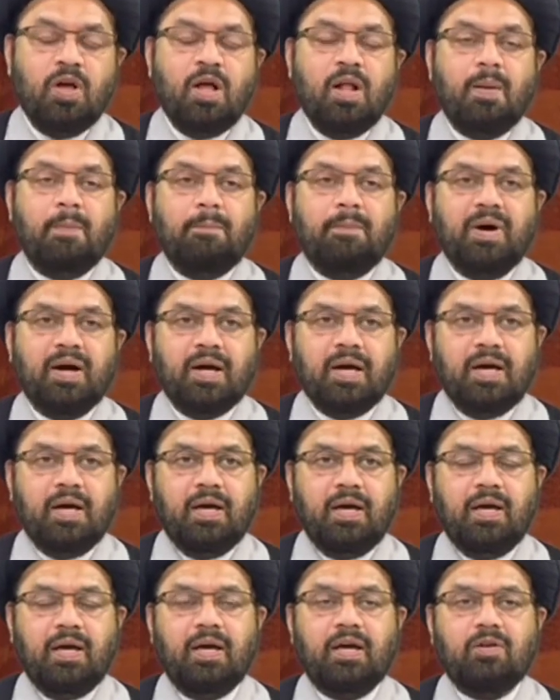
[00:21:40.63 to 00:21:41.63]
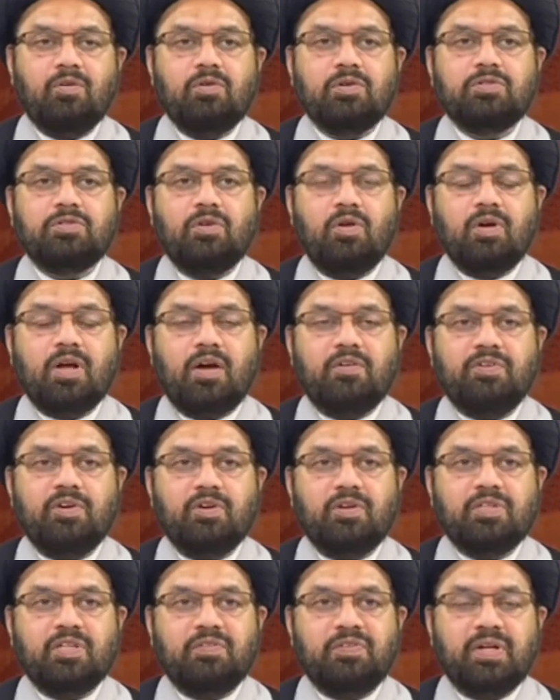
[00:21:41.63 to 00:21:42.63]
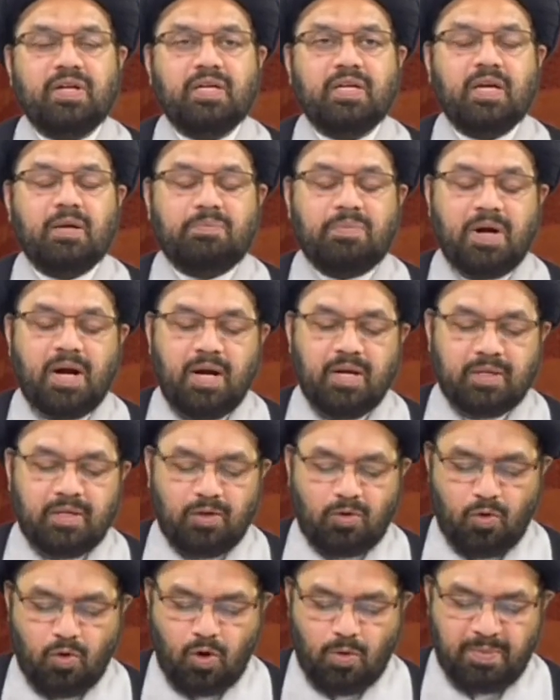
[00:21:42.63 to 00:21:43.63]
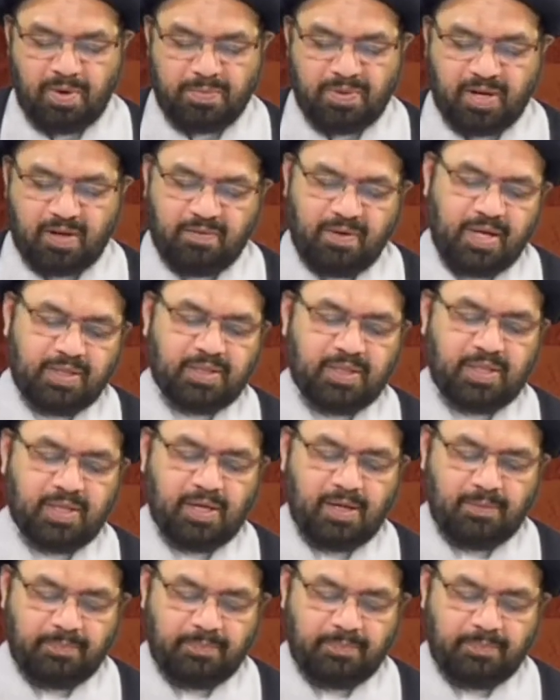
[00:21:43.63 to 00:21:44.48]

बग़ैर गसलो कफन और दफन के एक पहाड़ की खो में फिकवा दिया